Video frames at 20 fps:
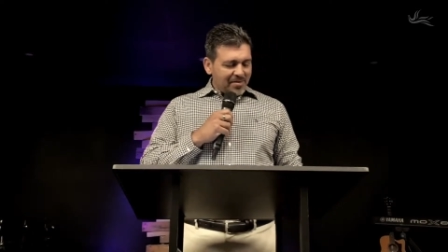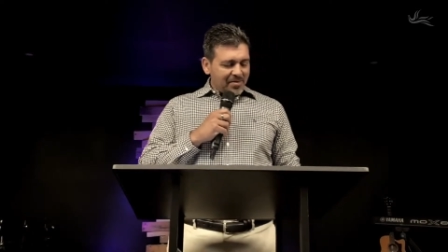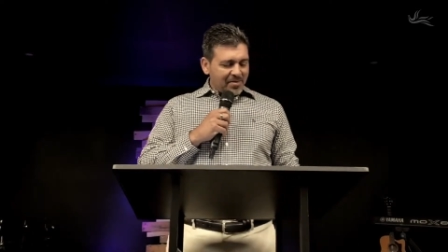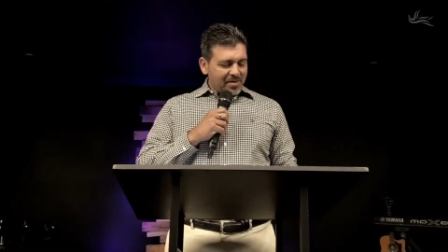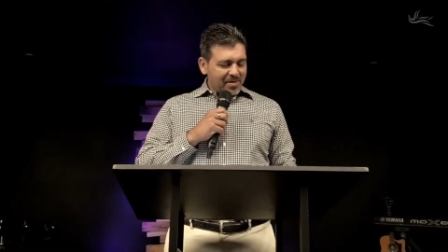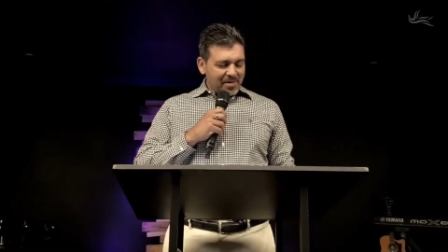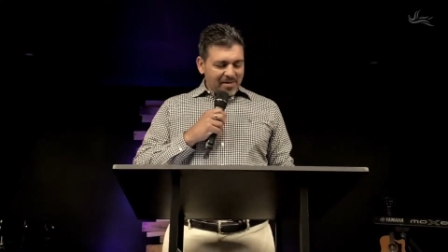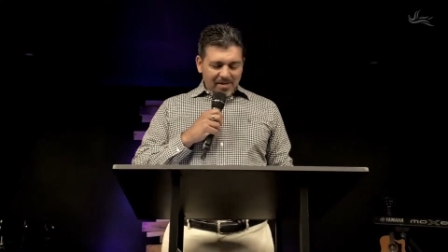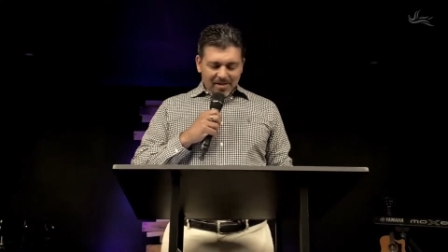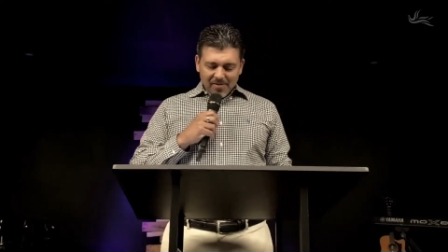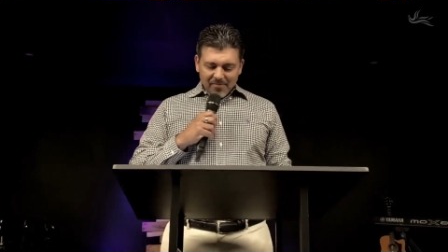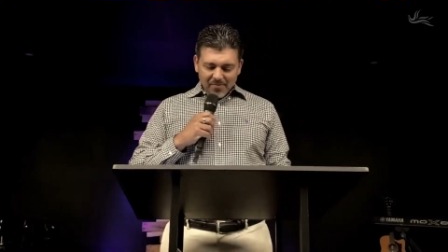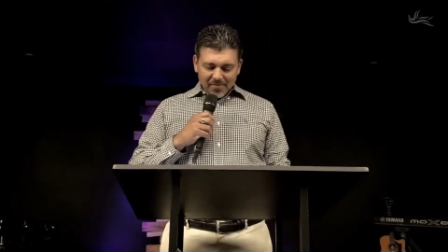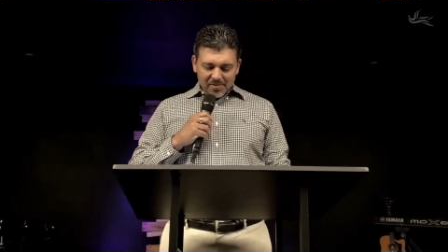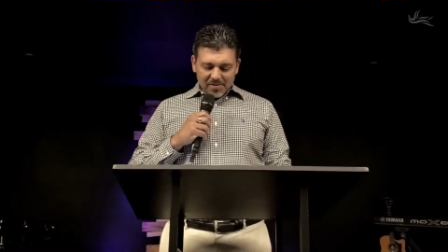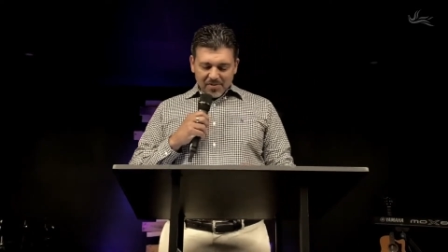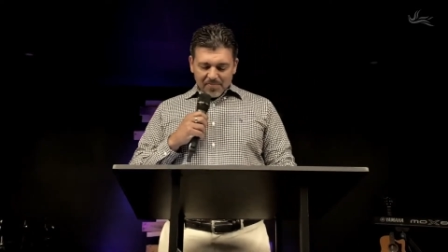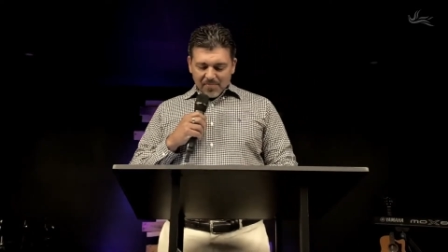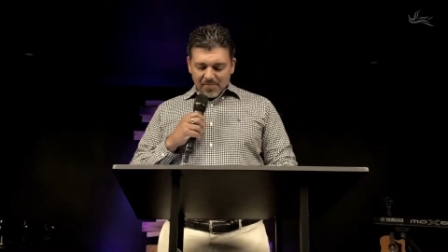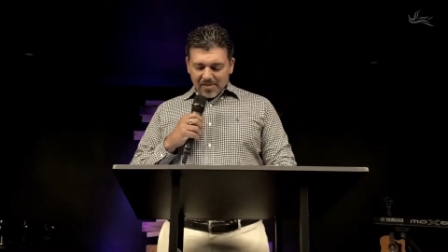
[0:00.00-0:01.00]
E eu queria que
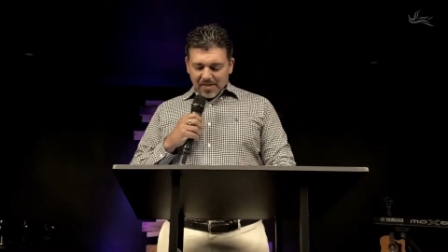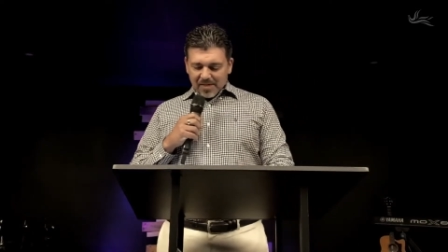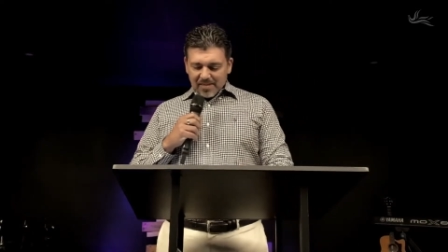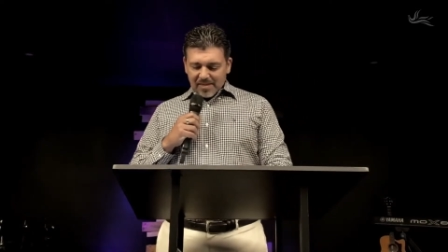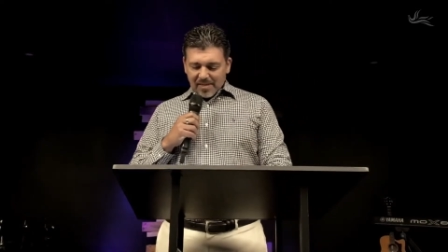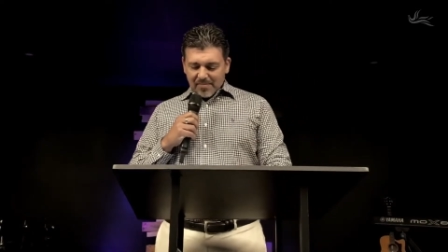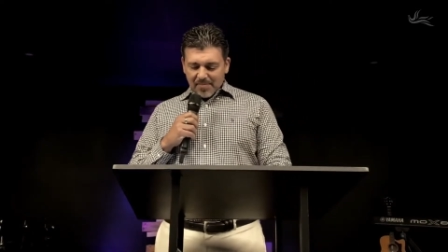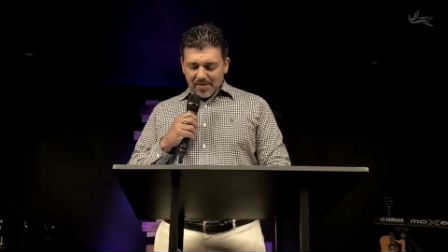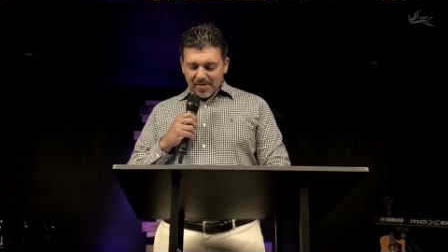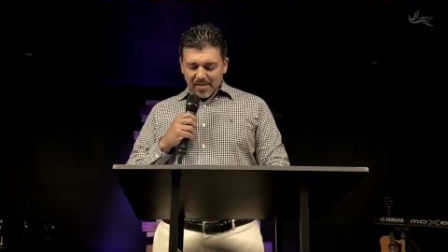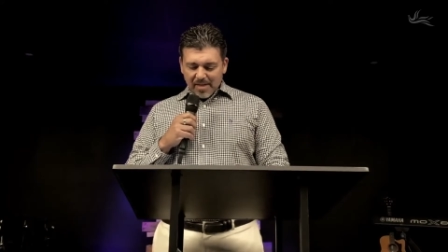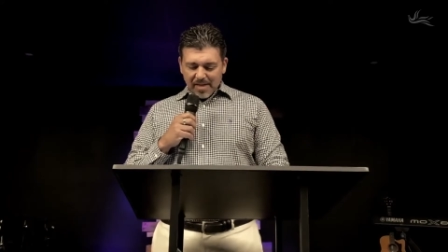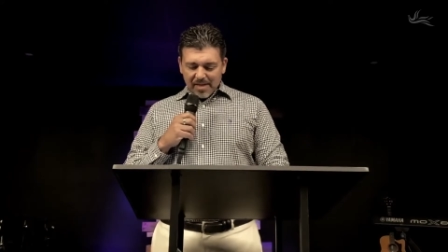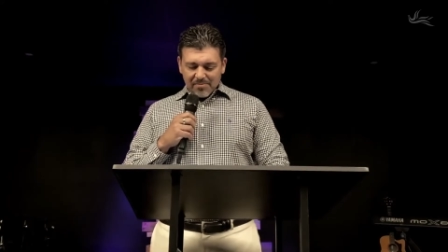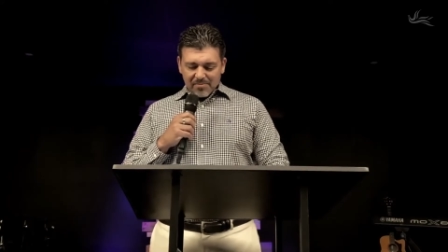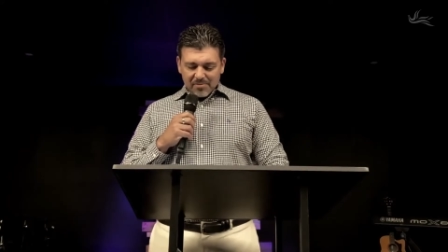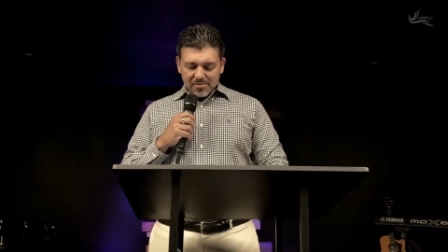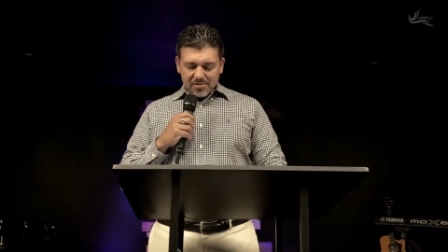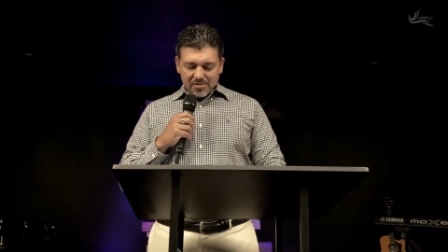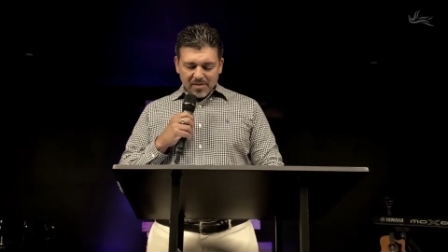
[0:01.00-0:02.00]
você pudesse abrir
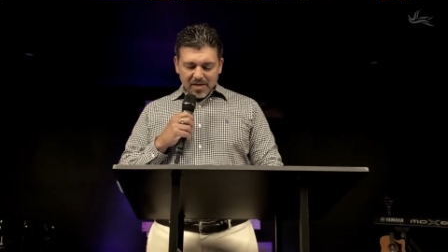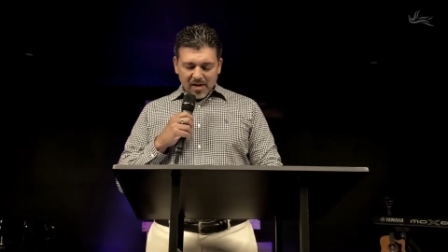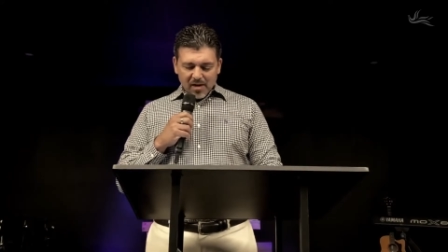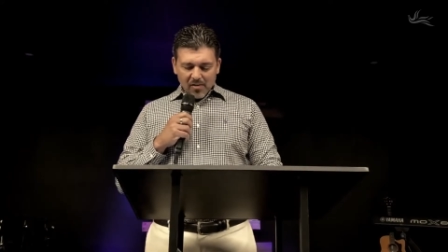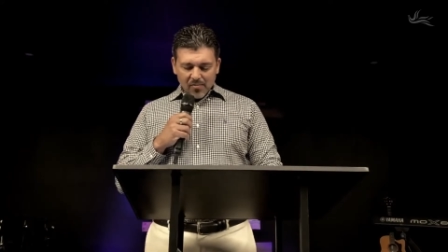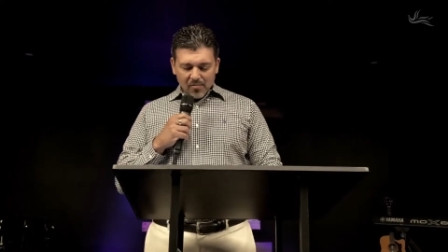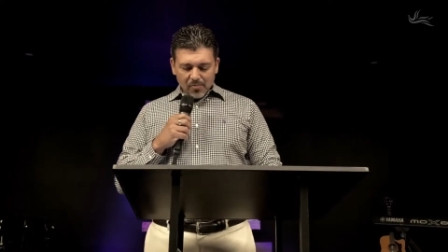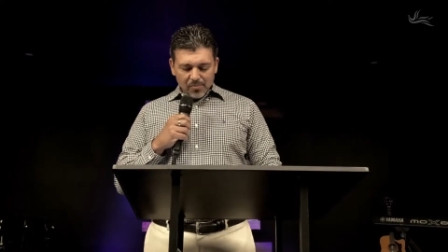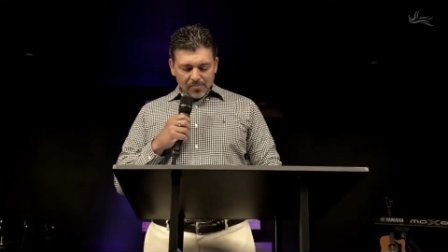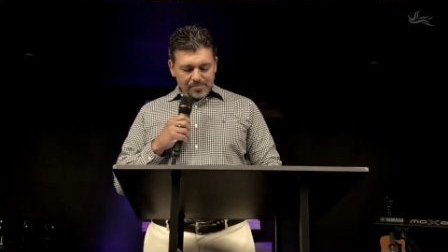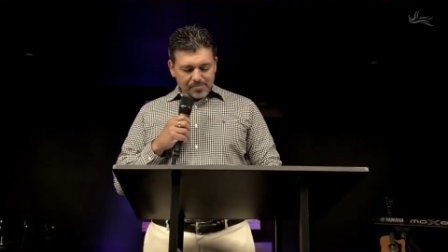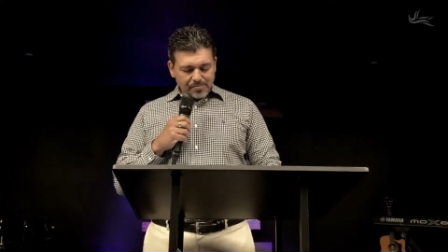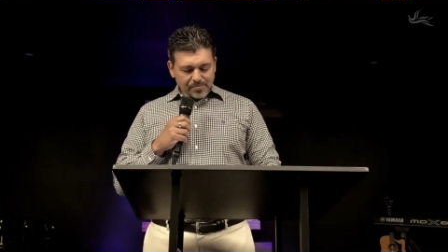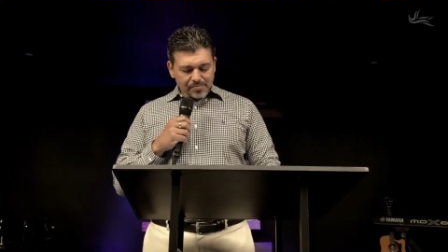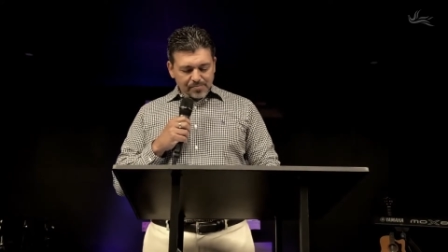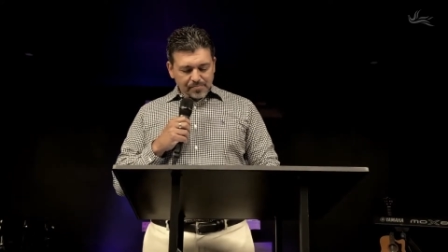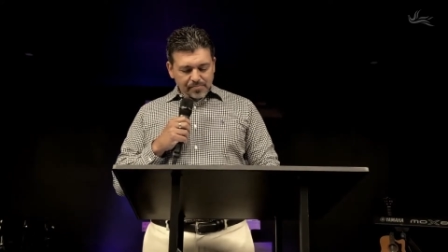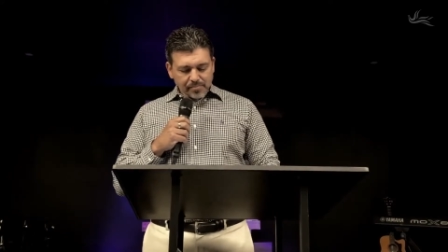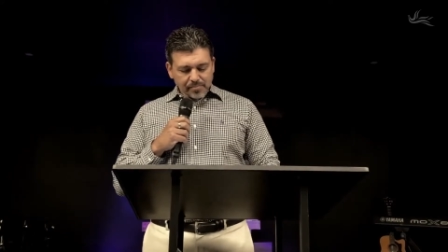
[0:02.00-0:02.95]
lá no Salmo